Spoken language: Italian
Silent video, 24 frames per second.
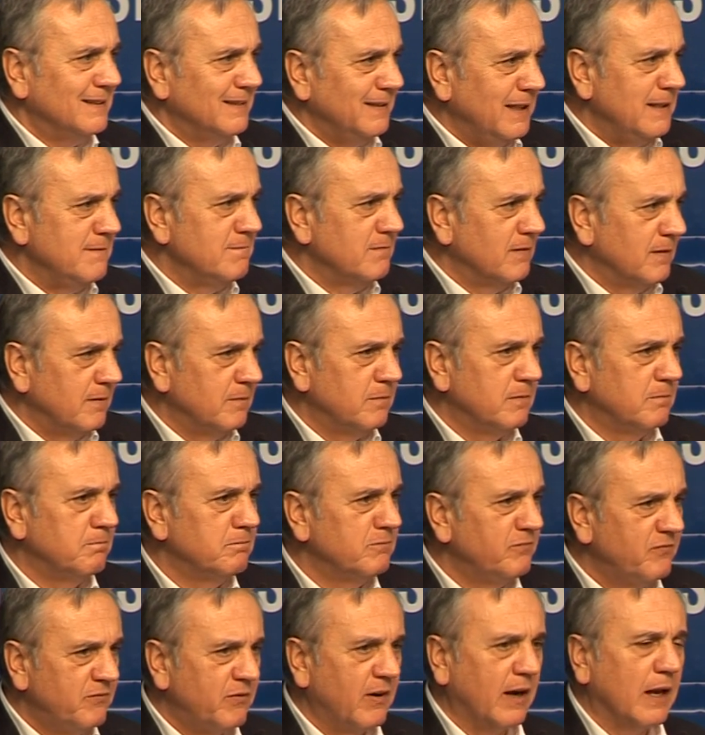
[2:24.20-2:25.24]

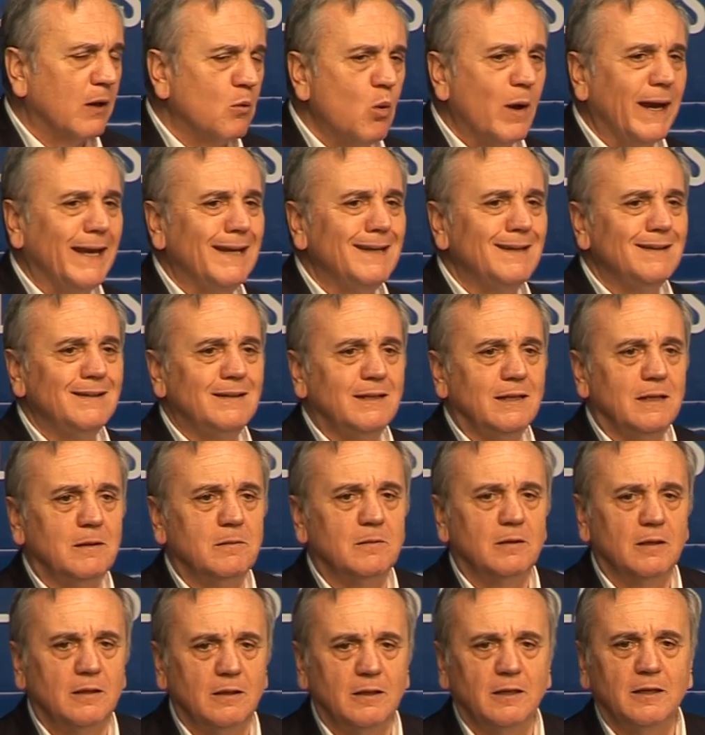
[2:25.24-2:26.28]
in
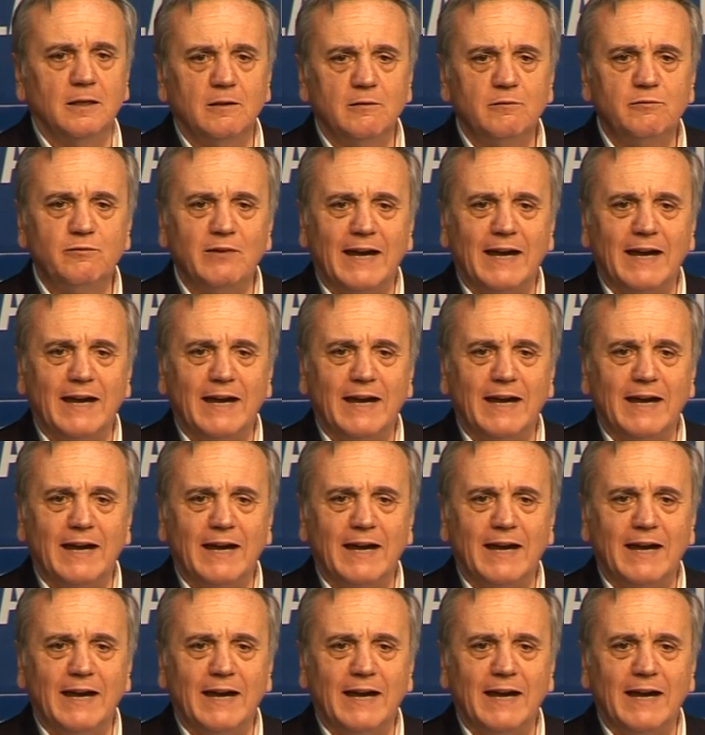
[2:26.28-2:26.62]
frequenti eh,